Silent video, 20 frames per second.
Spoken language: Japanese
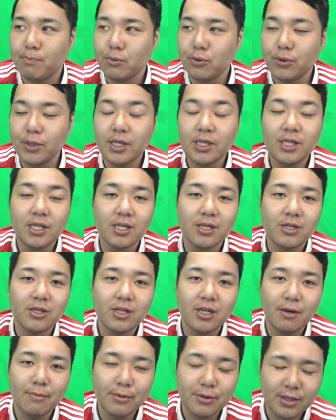
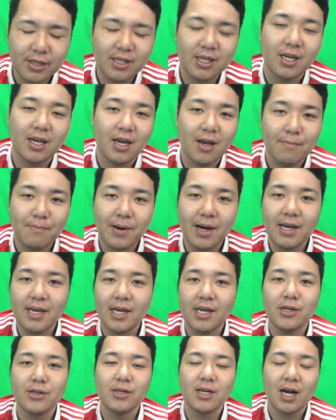ウイニングイレブンに
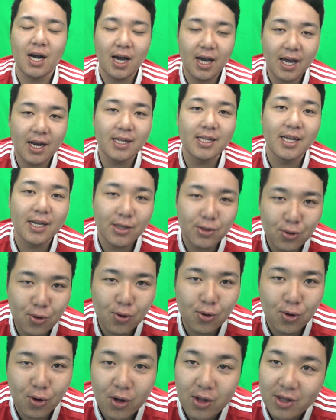バイエルンが入らない
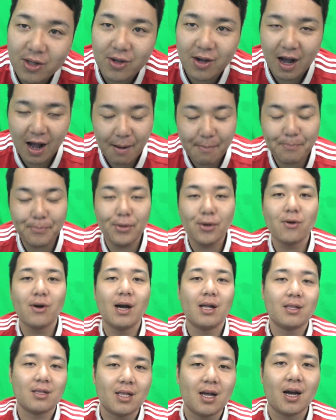どうこうっていう発表
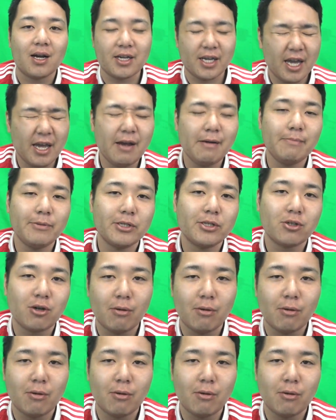があったゲームズ